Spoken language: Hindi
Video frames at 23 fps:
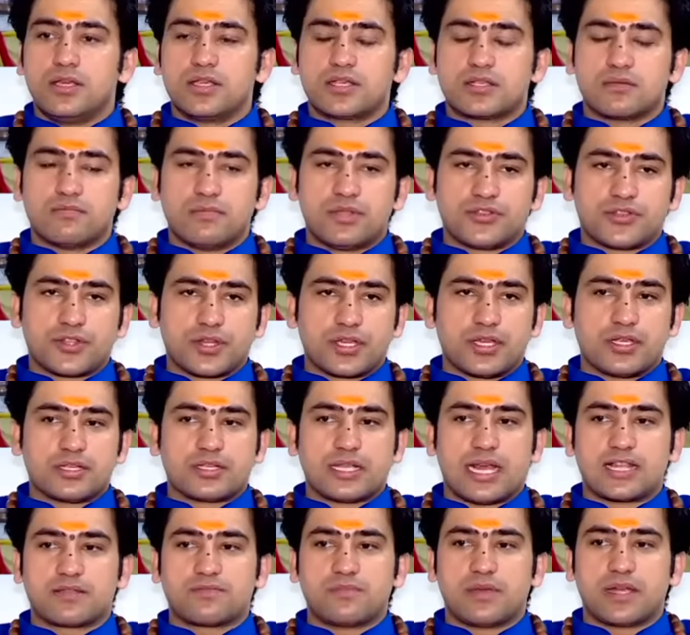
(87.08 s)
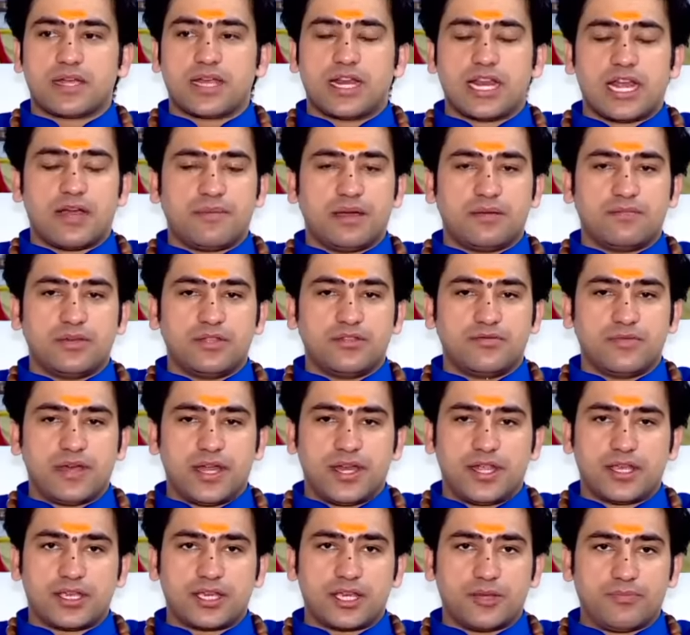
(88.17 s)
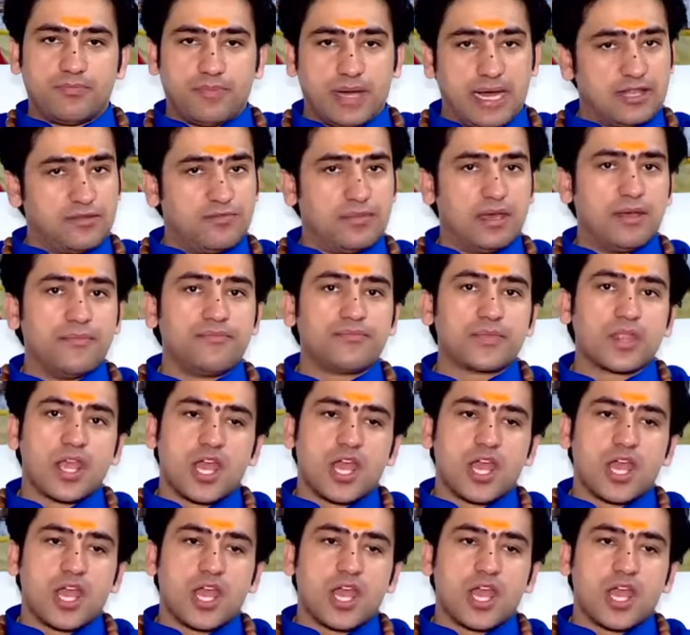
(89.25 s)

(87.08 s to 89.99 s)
इस मंत्र के साथ में कलाबा बंधवाने के बाद में